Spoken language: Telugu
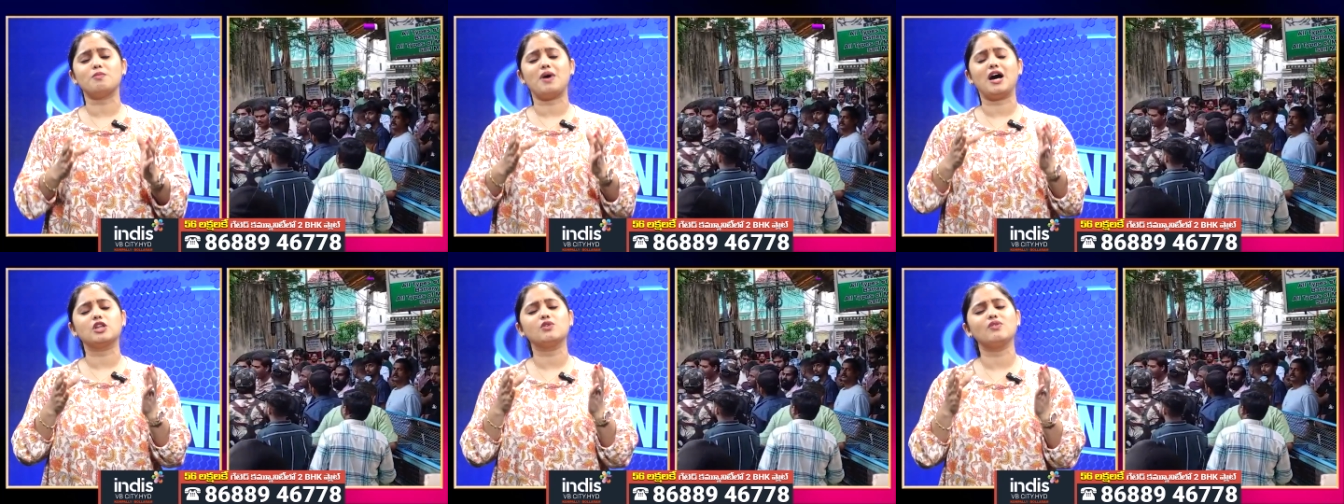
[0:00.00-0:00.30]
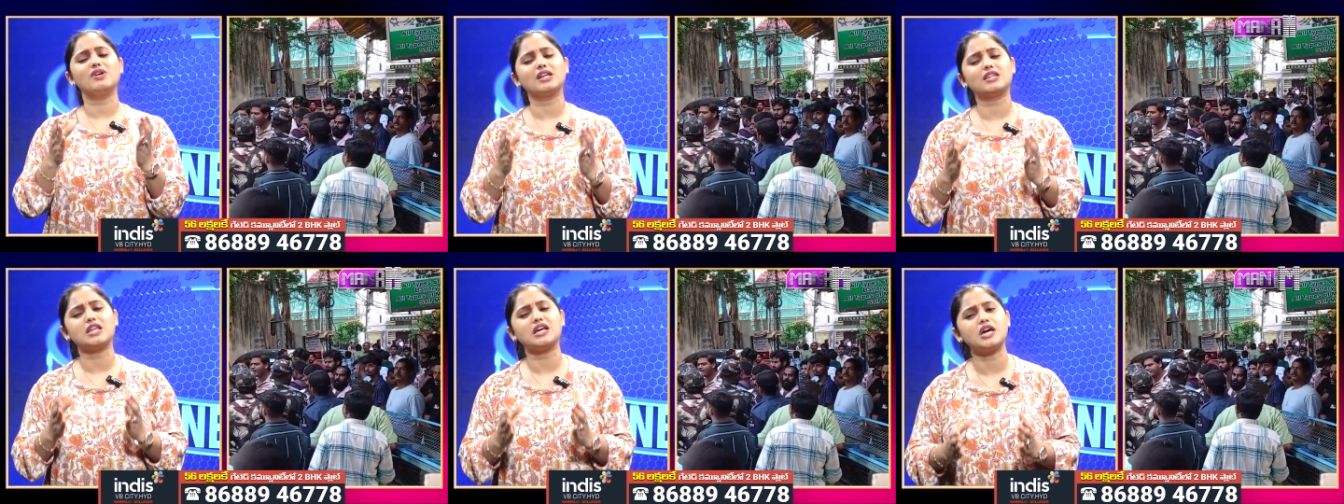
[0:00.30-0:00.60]

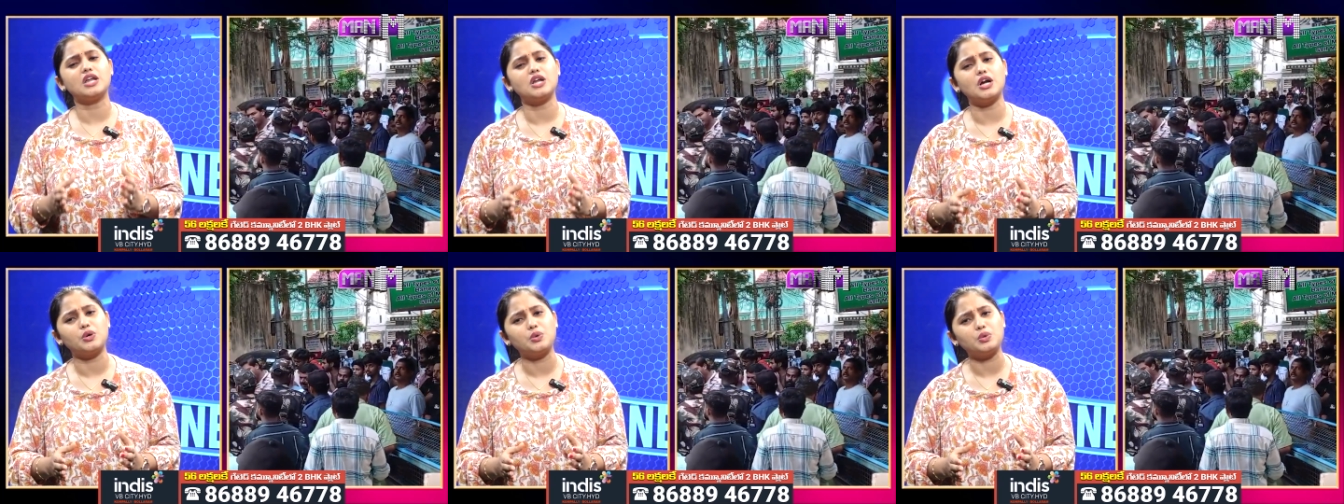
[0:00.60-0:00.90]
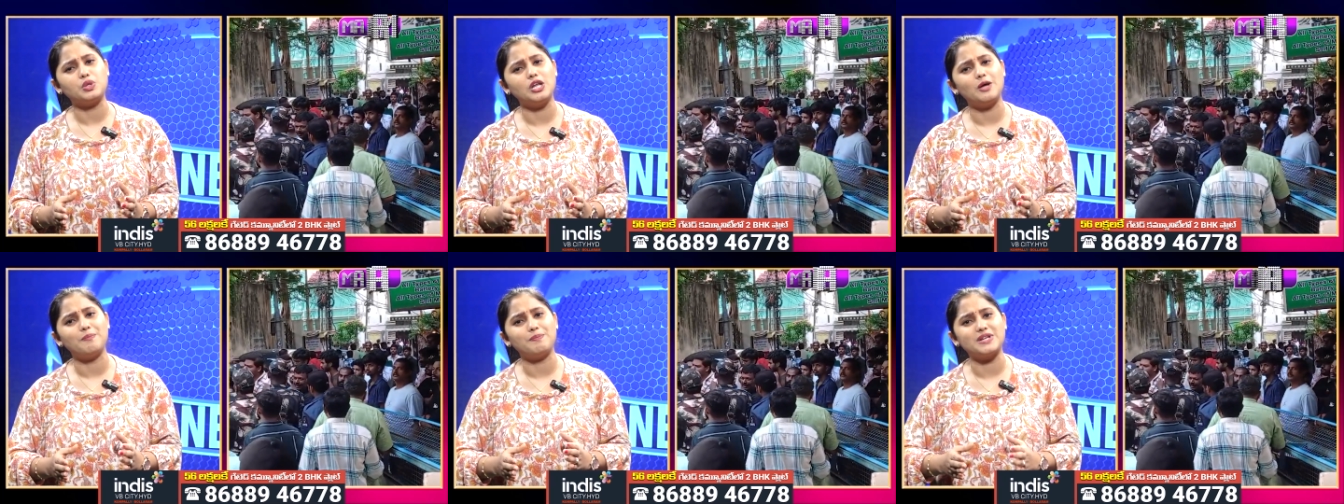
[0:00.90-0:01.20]
మాధవీలత గారు
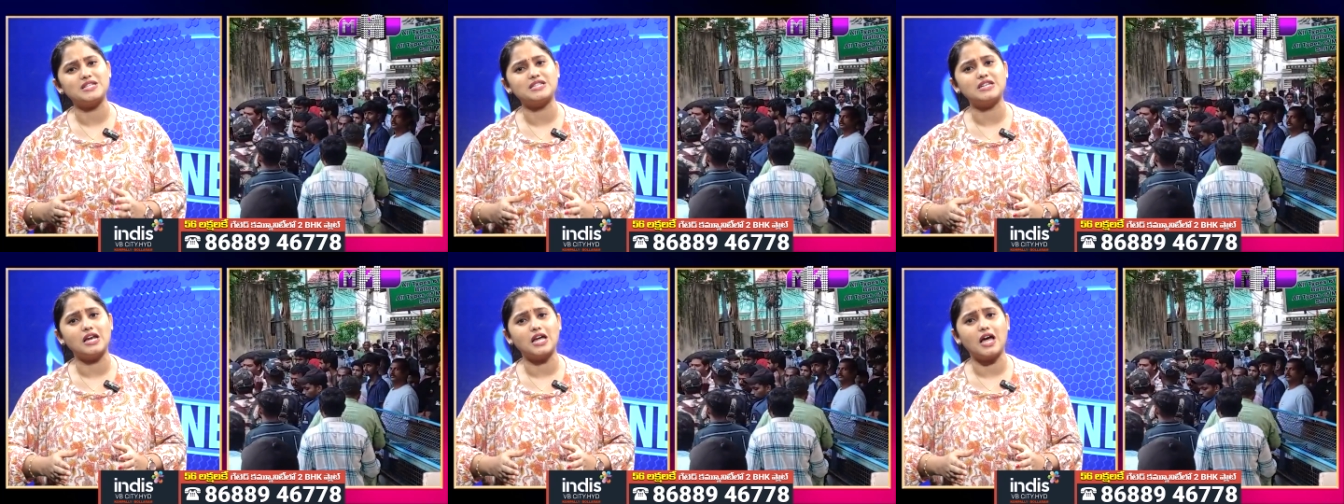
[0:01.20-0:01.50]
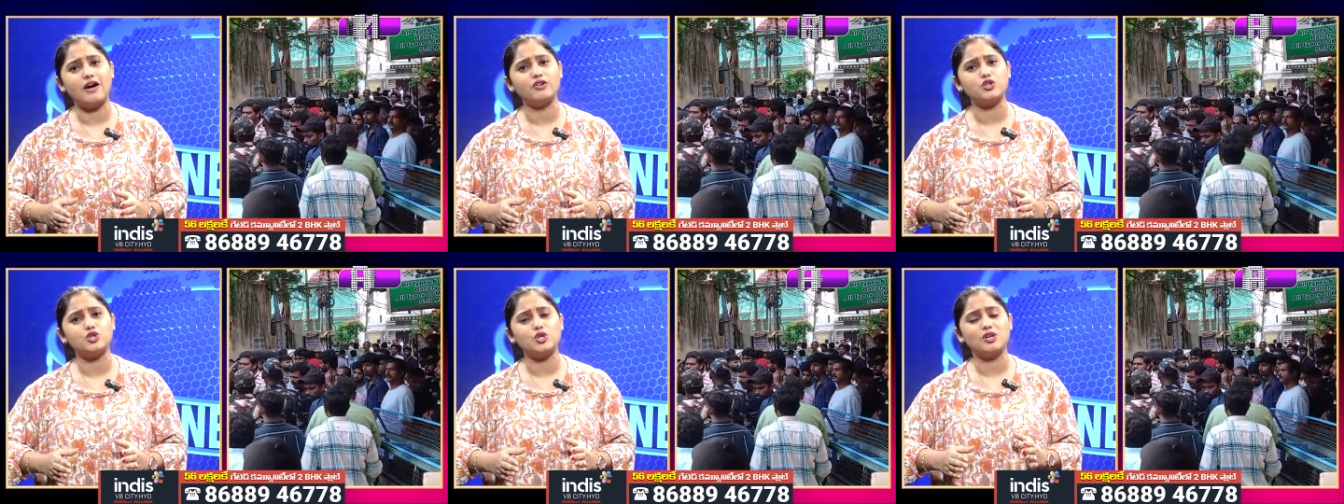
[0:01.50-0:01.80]
అడుగుతున్న ప్రశ్నలు
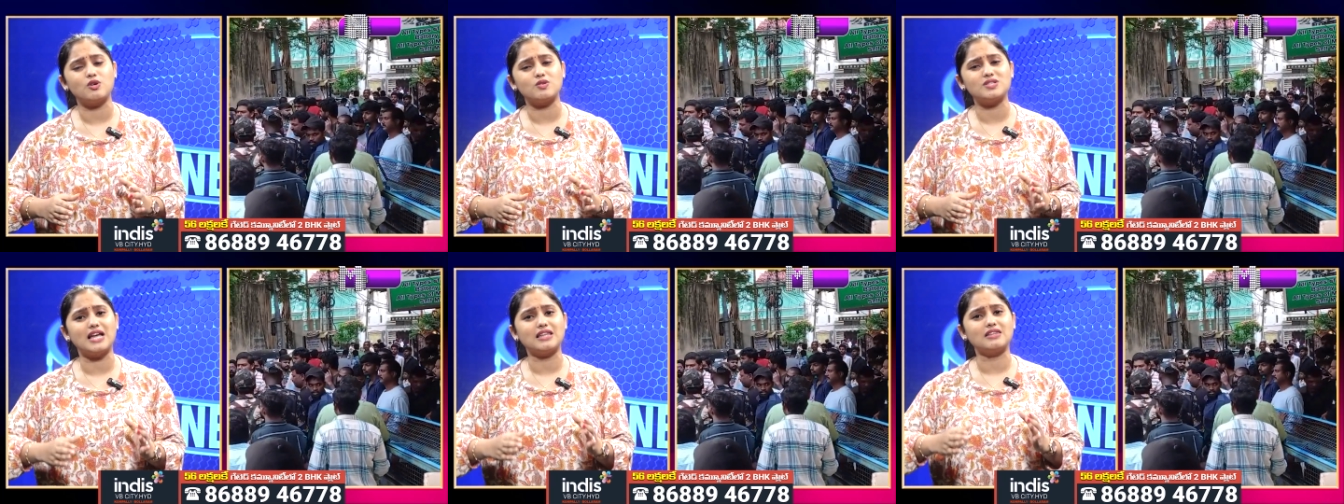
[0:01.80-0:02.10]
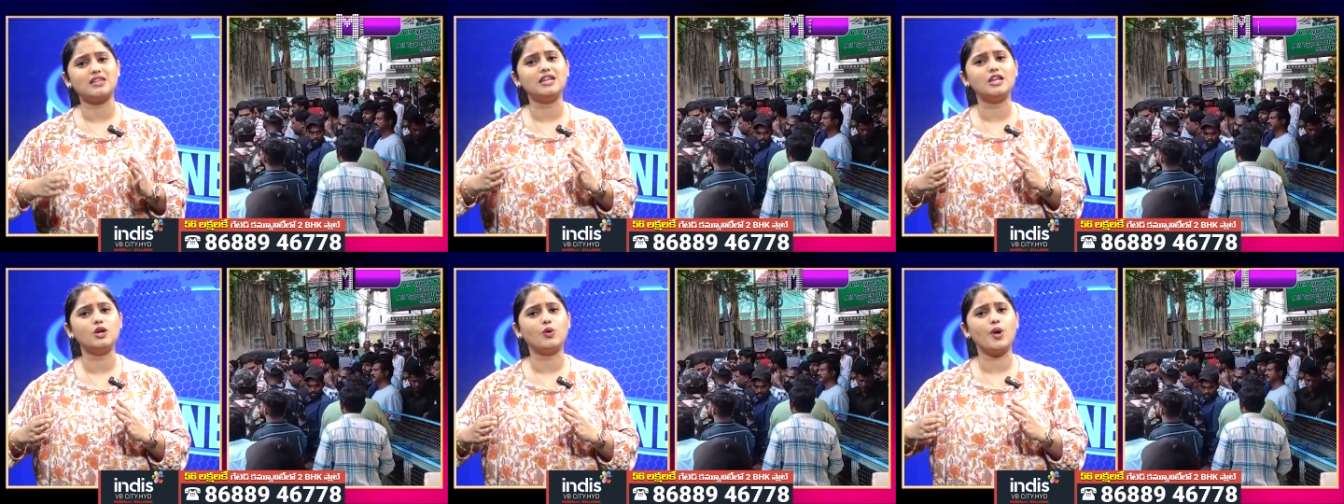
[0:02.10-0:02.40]
కావచ్చు ఈరోజు
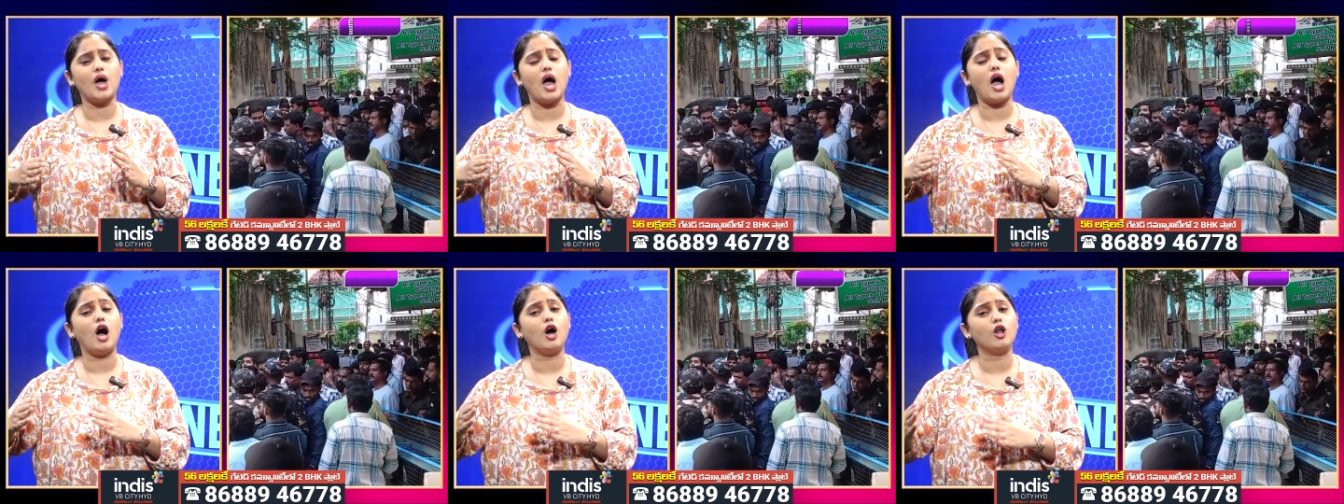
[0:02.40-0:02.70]
అందరినీ కూడా